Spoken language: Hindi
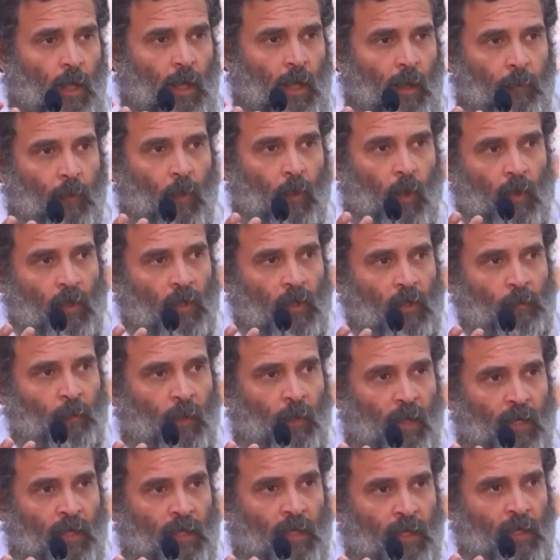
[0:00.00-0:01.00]
अब कांग्रेस
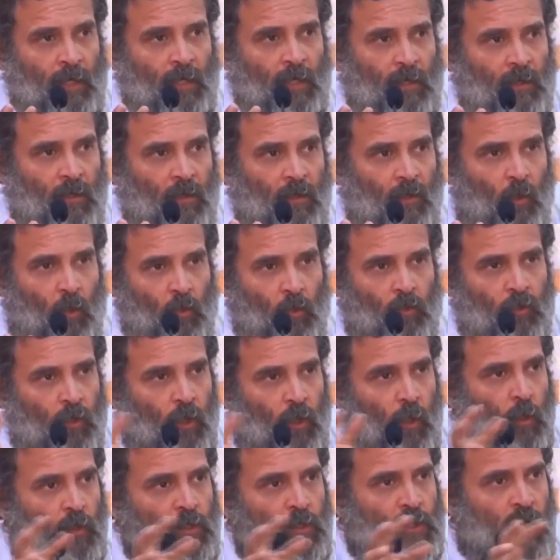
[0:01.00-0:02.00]
पार्टी उसके
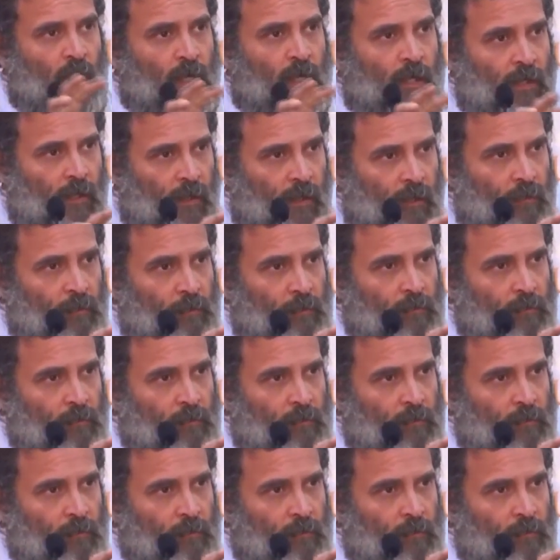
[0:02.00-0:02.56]
ओर जा रही है